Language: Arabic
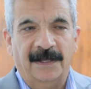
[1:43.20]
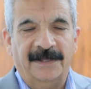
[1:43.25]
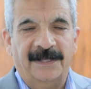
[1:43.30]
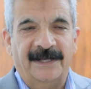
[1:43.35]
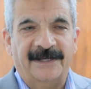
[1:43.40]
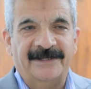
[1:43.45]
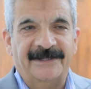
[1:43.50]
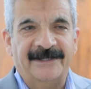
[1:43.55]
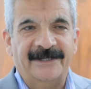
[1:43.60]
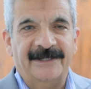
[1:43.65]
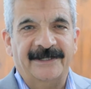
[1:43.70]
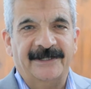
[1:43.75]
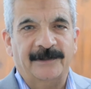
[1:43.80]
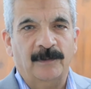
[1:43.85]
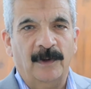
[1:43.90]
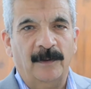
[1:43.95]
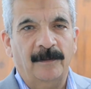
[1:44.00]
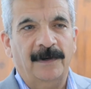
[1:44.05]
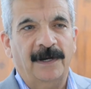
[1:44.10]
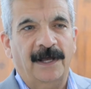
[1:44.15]
تخصيص
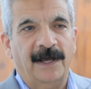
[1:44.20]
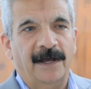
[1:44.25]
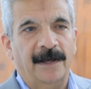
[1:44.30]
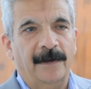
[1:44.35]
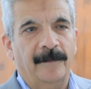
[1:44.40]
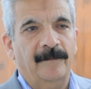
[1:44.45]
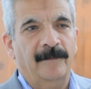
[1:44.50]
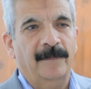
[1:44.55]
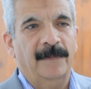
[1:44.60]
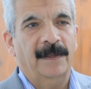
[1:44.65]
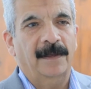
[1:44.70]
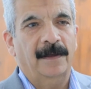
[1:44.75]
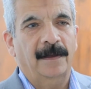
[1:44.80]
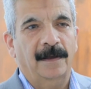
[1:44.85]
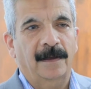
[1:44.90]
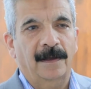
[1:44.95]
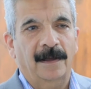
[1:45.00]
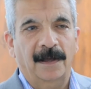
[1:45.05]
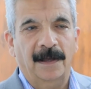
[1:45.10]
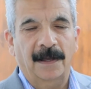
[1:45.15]
مبلغ
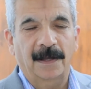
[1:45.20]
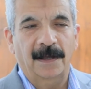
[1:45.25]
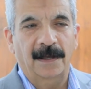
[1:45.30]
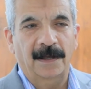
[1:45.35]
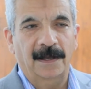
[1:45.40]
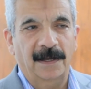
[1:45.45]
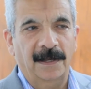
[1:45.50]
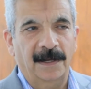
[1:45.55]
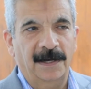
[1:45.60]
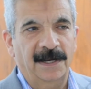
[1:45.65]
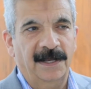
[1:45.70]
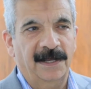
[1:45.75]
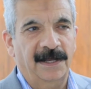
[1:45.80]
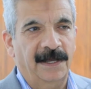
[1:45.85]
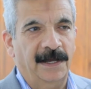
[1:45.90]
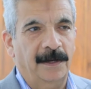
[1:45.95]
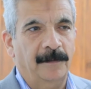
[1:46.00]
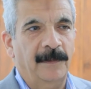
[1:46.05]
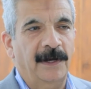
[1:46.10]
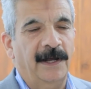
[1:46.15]
آه،
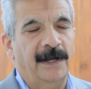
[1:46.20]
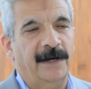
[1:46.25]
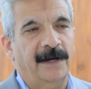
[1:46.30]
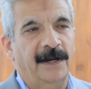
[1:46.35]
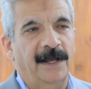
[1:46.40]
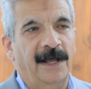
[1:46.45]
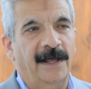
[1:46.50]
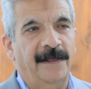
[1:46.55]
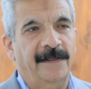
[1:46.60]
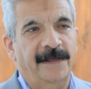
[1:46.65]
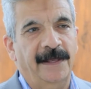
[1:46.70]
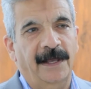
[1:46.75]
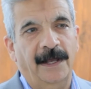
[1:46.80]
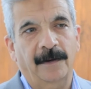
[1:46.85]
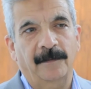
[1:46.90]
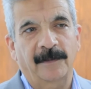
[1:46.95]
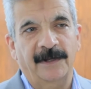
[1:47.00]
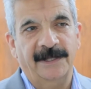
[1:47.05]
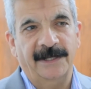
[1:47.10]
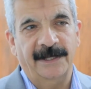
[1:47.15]
لإعمار هذه
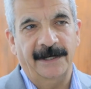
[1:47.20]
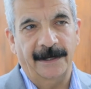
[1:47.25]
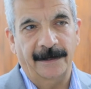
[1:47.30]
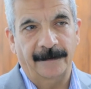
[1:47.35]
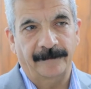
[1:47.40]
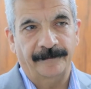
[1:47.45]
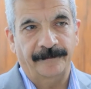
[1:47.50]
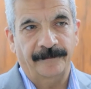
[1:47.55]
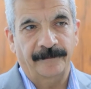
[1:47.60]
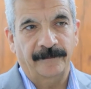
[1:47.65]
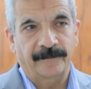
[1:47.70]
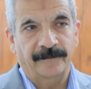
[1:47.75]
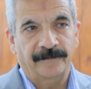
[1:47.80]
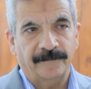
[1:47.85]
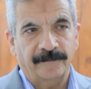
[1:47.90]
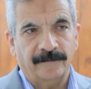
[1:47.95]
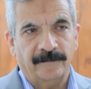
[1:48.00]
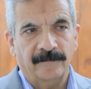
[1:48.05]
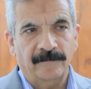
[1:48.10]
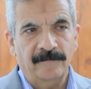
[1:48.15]
المدينة
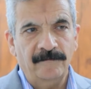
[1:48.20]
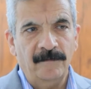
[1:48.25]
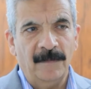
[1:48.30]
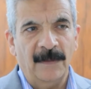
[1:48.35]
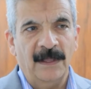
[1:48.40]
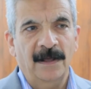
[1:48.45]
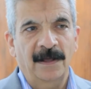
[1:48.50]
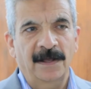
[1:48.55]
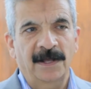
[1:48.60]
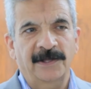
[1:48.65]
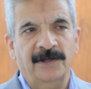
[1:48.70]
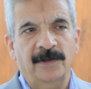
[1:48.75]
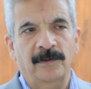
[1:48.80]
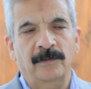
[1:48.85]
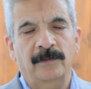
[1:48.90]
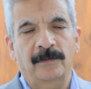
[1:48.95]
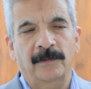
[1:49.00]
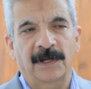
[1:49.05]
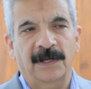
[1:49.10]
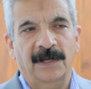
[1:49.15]

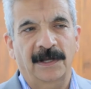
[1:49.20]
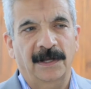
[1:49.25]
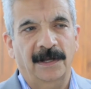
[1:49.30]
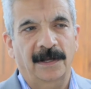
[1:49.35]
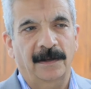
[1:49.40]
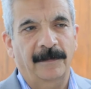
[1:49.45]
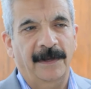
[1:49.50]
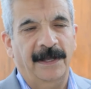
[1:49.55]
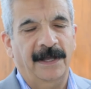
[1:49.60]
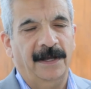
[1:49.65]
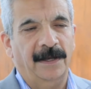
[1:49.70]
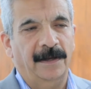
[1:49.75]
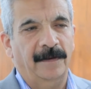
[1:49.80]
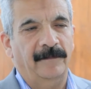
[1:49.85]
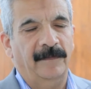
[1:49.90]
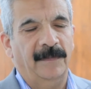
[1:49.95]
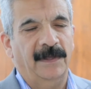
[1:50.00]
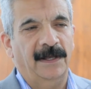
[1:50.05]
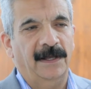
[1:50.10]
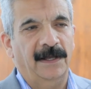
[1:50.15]
يتم آه، بيع
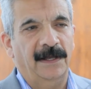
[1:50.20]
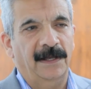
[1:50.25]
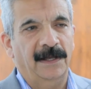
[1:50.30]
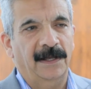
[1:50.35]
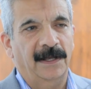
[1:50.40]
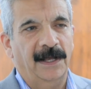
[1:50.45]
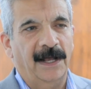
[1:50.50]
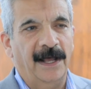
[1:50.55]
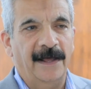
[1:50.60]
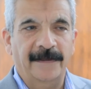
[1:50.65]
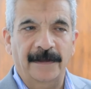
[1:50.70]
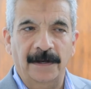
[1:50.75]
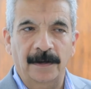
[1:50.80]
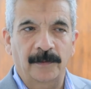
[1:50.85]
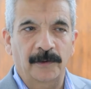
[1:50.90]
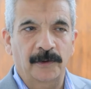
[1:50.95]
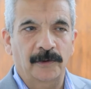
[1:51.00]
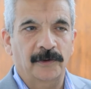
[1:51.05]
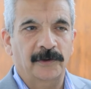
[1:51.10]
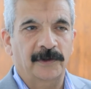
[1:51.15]
هذه
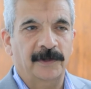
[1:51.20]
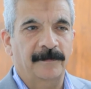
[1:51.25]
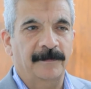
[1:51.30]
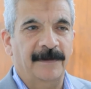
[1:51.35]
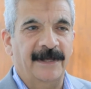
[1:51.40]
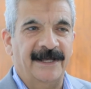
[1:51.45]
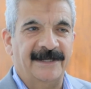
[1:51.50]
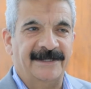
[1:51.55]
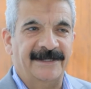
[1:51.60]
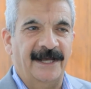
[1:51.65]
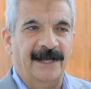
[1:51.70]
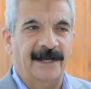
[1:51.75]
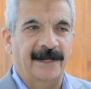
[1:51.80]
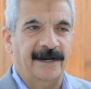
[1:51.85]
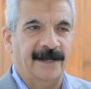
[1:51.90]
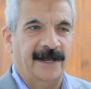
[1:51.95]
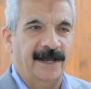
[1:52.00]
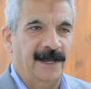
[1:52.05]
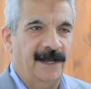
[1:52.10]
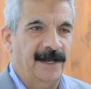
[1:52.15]
البيوت بأسعار
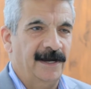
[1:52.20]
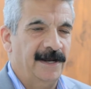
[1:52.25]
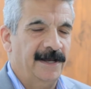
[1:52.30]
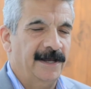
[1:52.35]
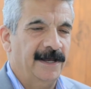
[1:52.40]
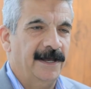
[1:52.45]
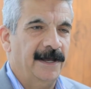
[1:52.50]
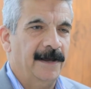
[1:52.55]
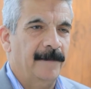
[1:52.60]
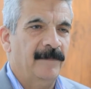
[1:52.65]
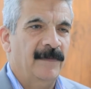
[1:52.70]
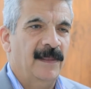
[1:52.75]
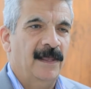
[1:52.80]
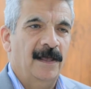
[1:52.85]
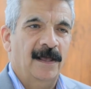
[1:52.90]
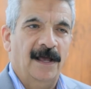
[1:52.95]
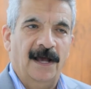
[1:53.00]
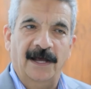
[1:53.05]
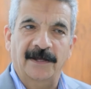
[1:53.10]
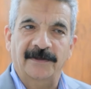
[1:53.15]
خيالية
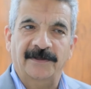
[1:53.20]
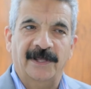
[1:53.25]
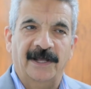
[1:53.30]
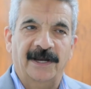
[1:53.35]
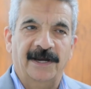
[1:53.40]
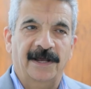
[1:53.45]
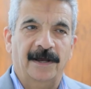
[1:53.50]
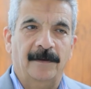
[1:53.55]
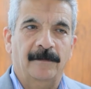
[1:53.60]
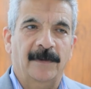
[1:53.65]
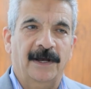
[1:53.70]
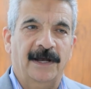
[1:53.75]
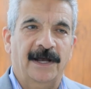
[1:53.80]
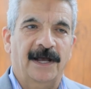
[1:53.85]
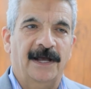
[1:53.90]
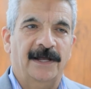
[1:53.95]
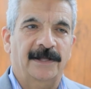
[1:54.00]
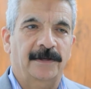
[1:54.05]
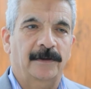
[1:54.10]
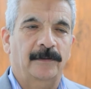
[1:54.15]
عن طريق
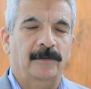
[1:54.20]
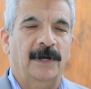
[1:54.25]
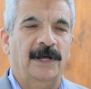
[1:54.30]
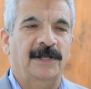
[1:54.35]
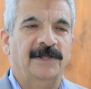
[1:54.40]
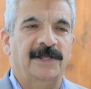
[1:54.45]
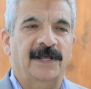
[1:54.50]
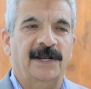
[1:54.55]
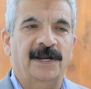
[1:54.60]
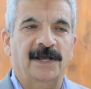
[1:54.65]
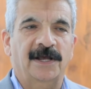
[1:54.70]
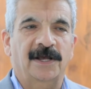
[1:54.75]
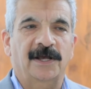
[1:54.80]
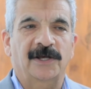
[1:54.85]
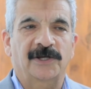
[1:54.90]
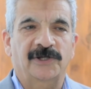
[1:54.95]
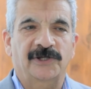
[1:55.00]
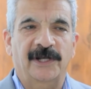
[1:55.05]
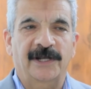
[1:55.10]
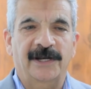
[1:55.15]
مكاتب وعن طريق
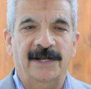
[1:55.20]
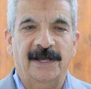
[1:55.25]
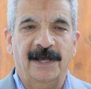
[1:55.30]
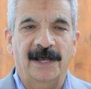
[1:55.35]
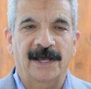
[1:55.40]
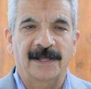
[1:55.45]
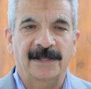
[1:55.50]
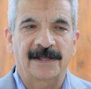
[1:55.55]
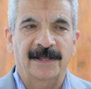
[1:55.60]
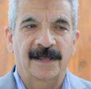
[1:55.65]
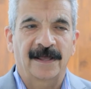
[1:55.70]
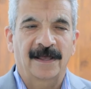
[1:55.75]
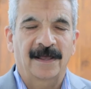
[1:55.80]
الشركات